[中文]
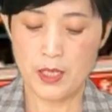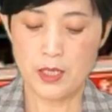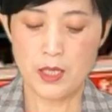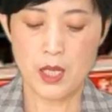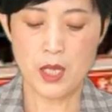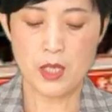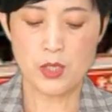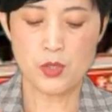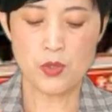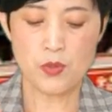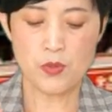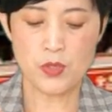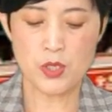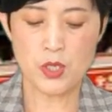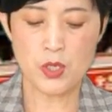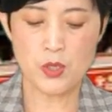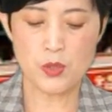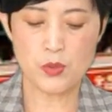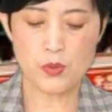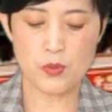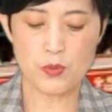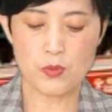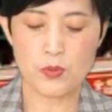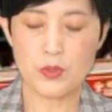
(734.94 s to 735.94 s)
那中医
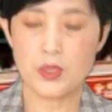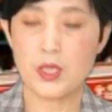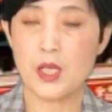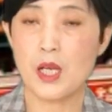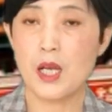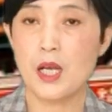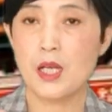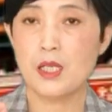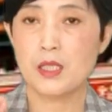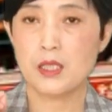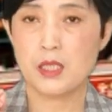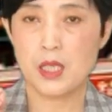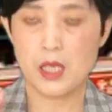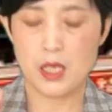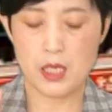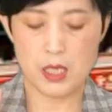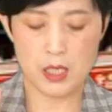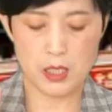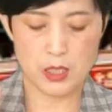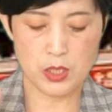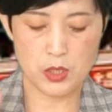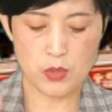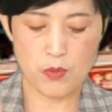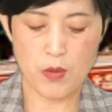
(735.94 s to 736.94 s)
组的这
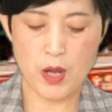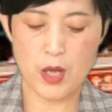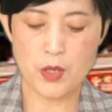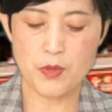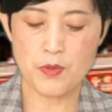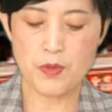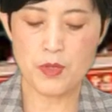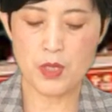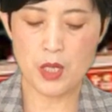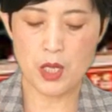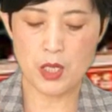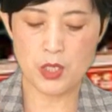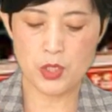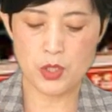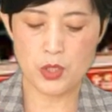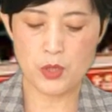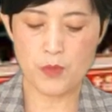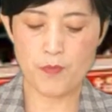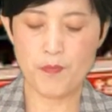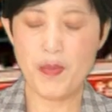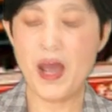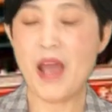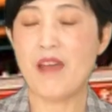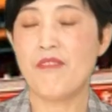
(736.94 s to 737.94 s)
个死亡率呢
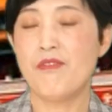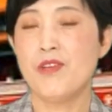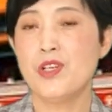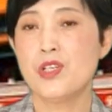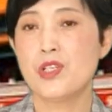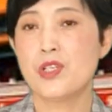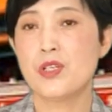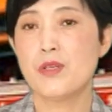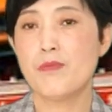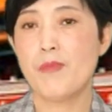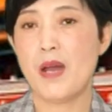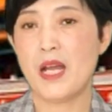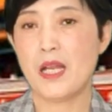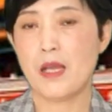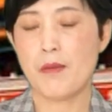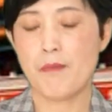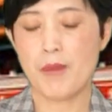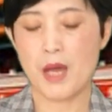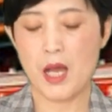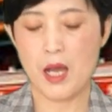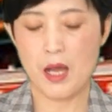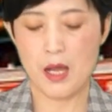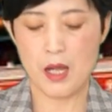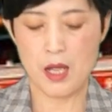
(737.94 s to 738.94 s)
百分之八点
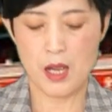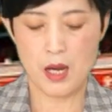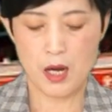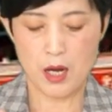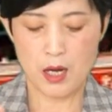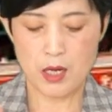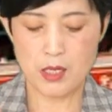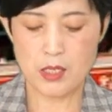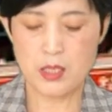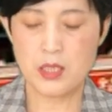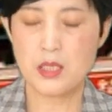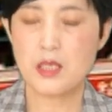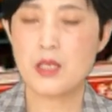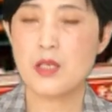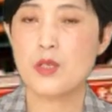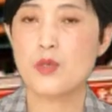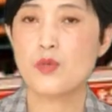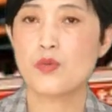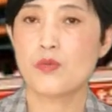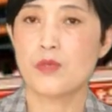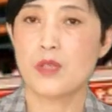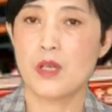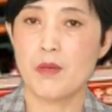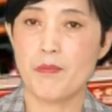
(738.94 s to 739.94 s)
八，而西医
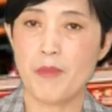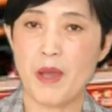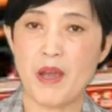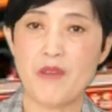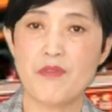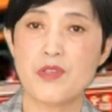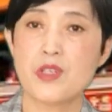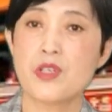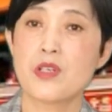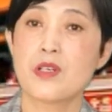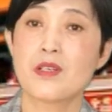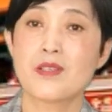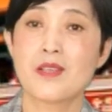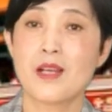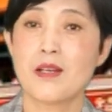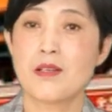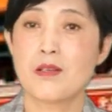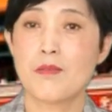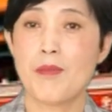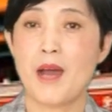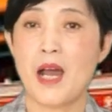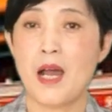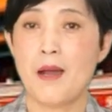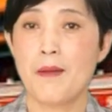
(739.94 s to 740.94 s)
组呢百分之三
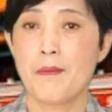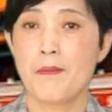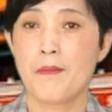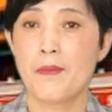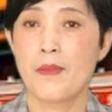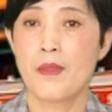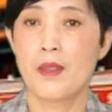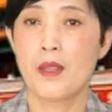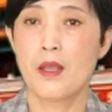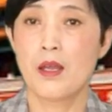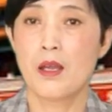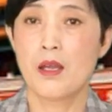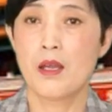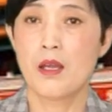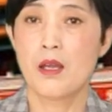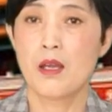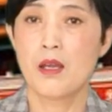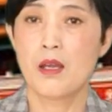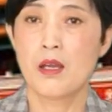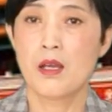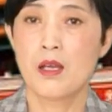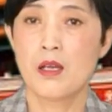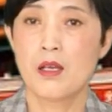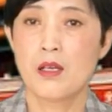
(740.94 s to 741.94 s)
十八，
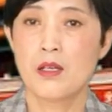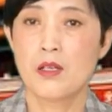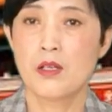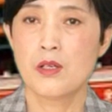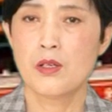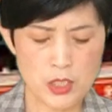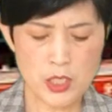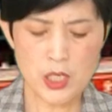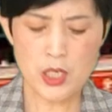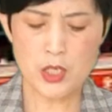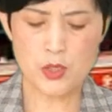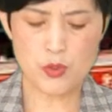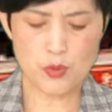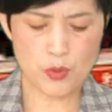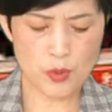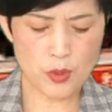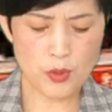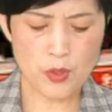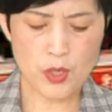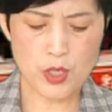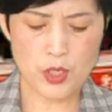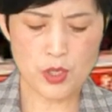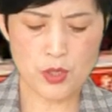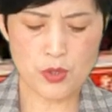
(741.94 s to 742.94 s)
这个绝
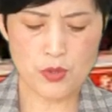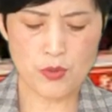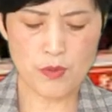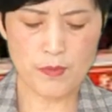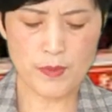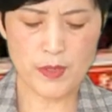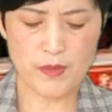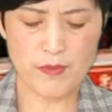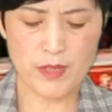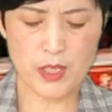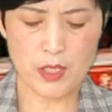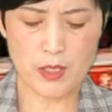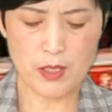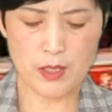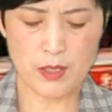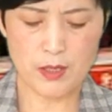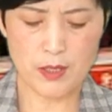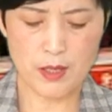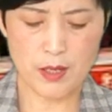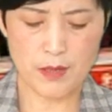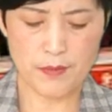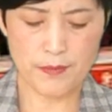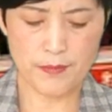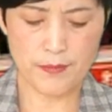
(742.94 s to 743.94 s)
对是说明问题
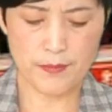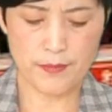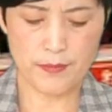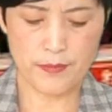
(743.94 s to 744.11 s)
的。